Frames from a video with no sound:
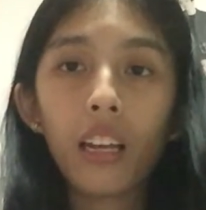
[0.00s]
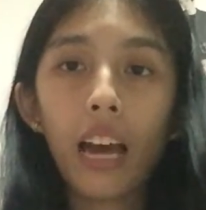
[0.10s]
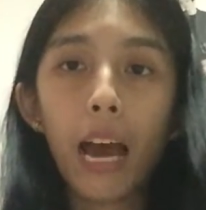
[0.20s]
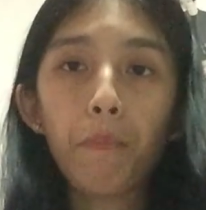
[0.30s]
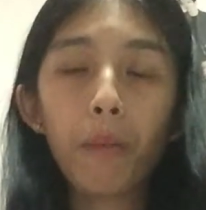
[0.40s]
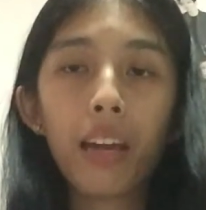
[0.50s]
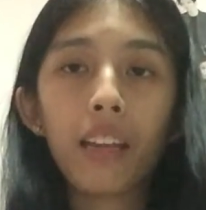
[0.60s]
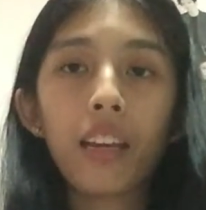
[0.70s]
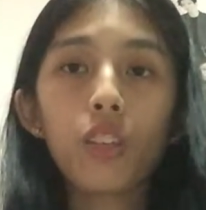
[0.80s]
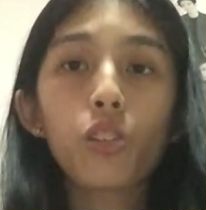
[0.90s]

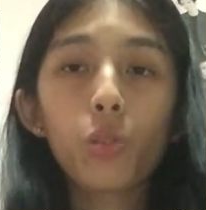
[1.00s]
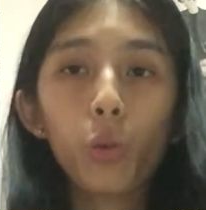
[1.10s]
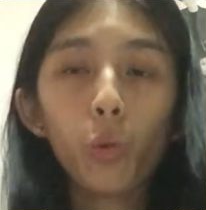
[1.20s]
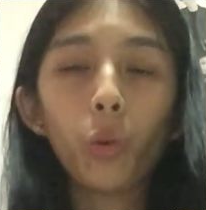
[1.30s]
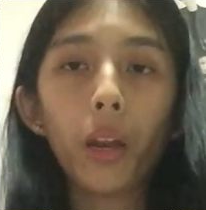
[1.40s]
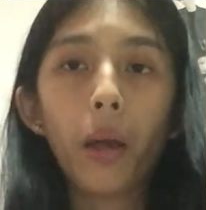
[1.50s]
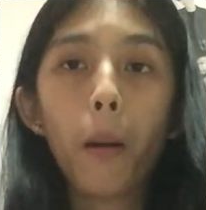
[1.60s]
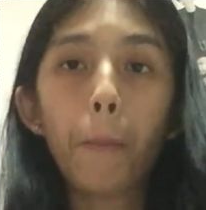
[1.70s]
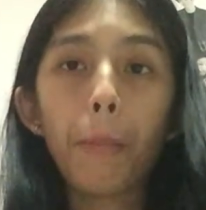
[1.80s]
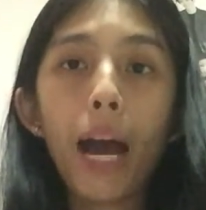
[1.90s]
happen soon
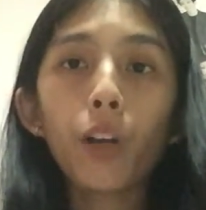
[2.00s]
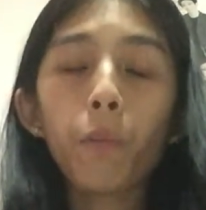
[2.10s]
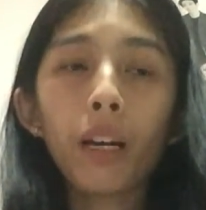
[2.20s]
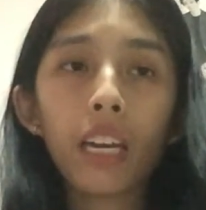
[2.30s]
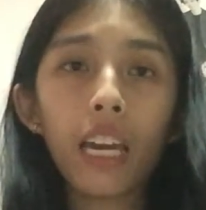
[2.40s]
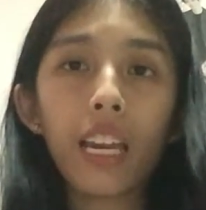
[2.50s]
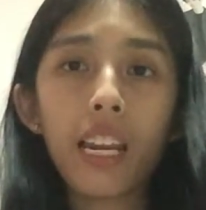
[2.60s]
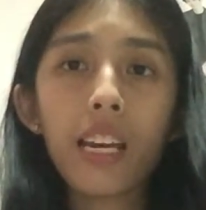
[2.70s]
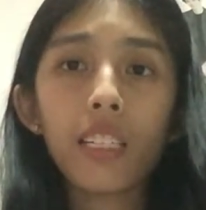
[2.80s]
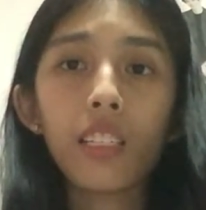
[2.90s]
bago
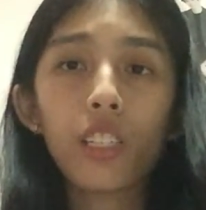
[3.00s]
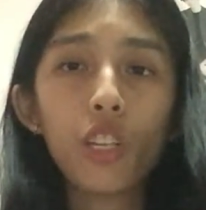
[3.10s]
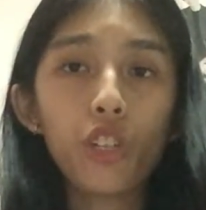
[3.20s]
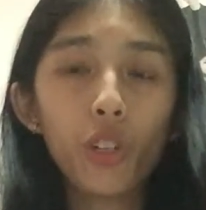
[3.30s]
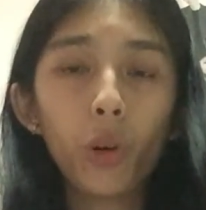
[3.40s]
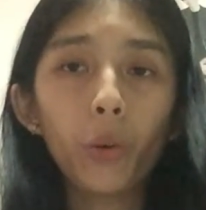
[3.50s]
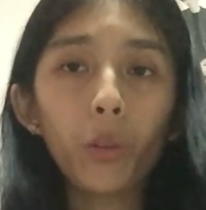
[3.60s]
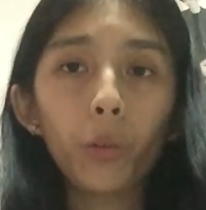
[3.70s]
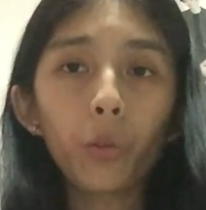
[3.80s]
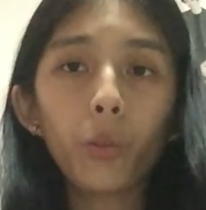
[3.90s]
mag-enlist si
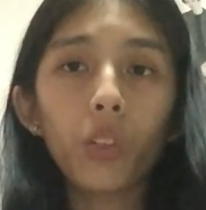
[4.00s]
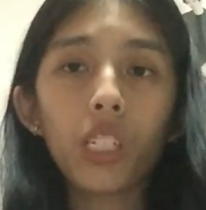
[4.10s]
Shonu doon